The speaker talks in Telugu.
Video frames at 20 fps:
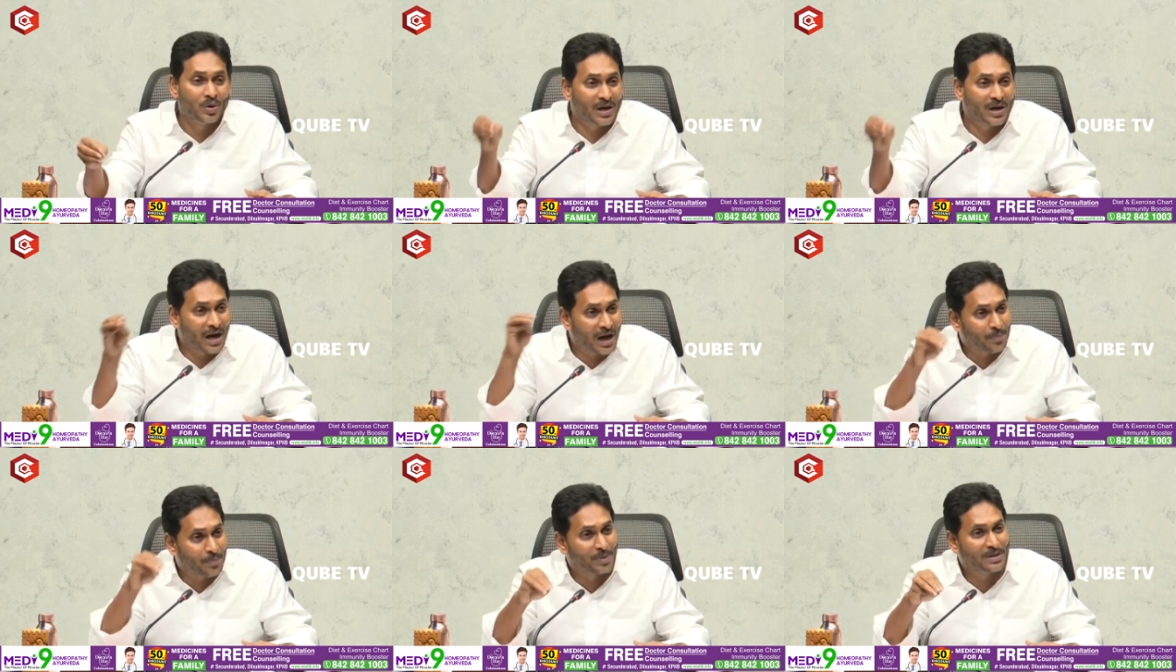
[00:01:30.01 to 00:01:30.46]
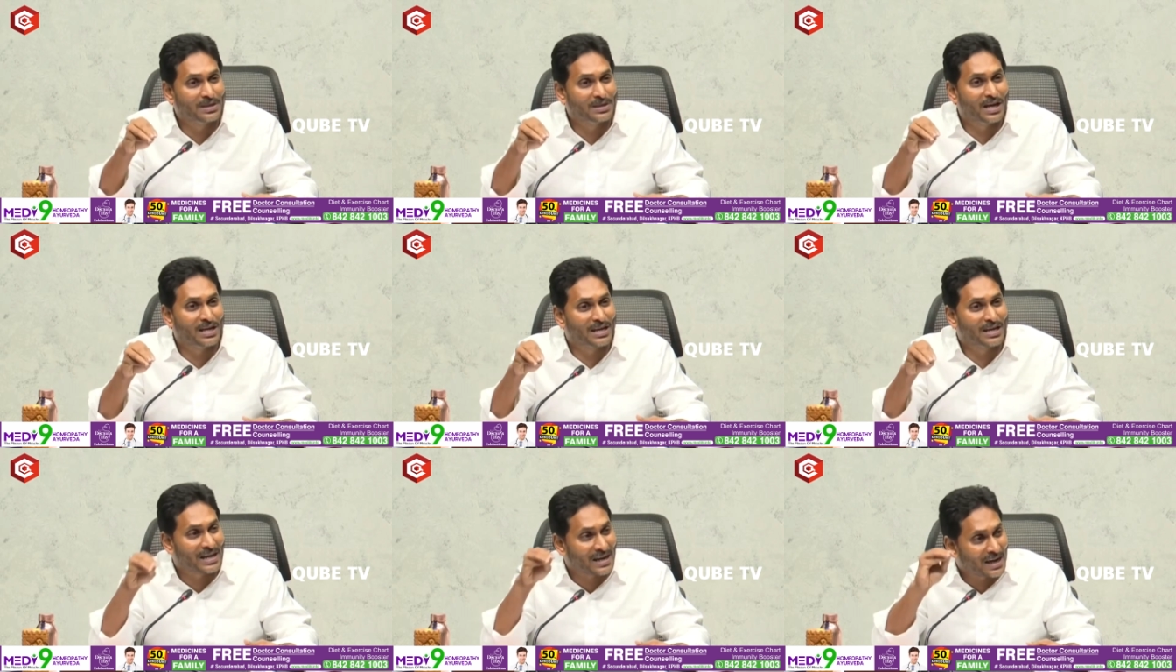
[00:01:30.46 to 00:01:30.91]
కూడా
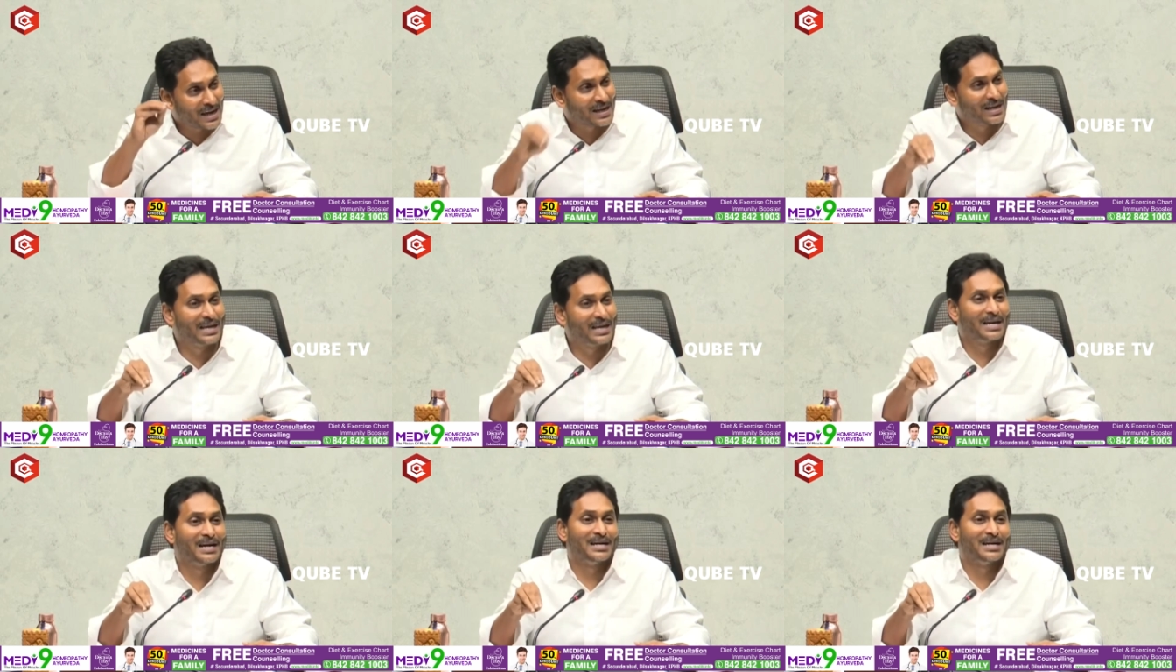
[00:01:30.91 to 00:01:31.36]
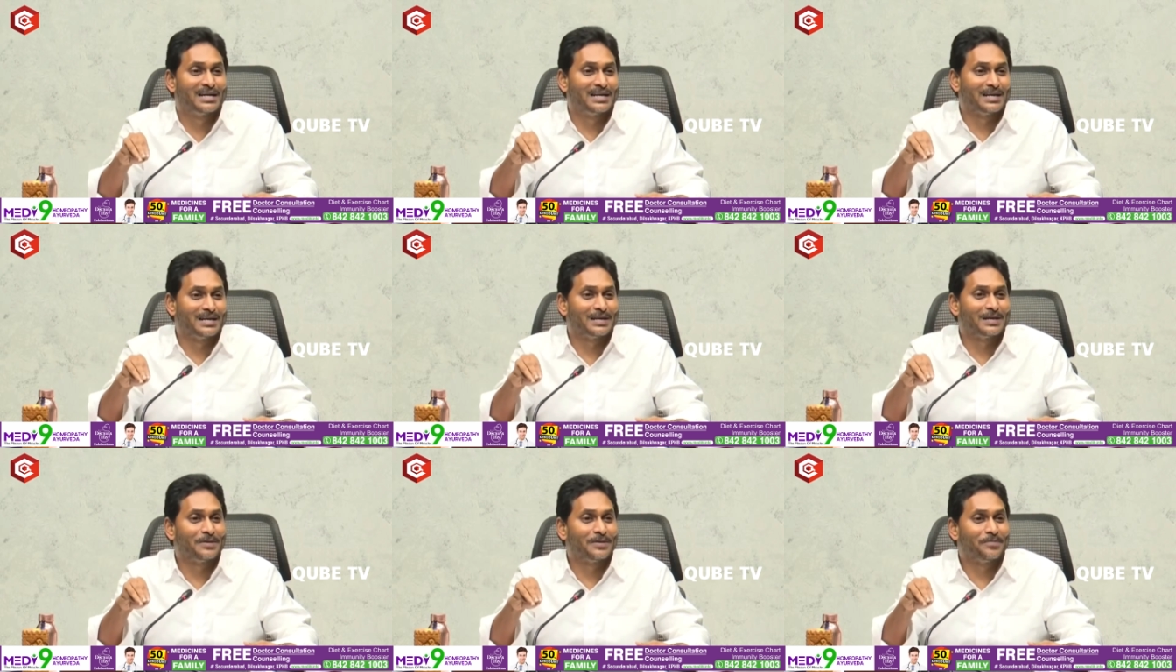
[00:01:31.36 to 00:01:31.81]
అబద్ధానికి రెక్కలు
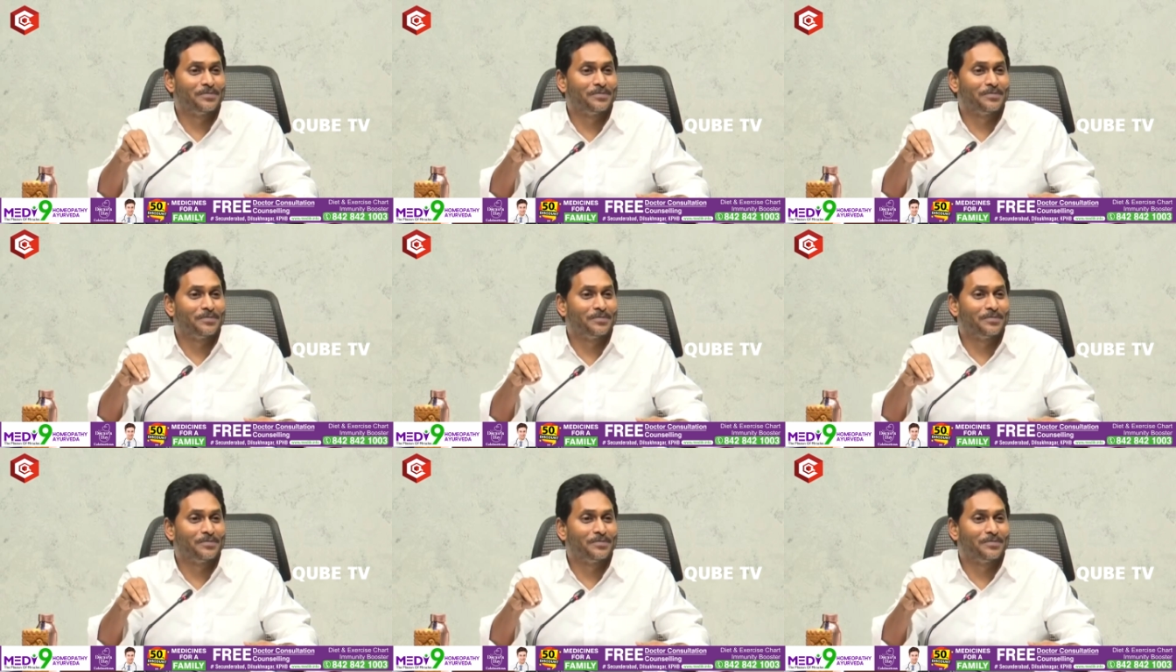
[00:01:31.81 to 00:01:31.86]
కట్టి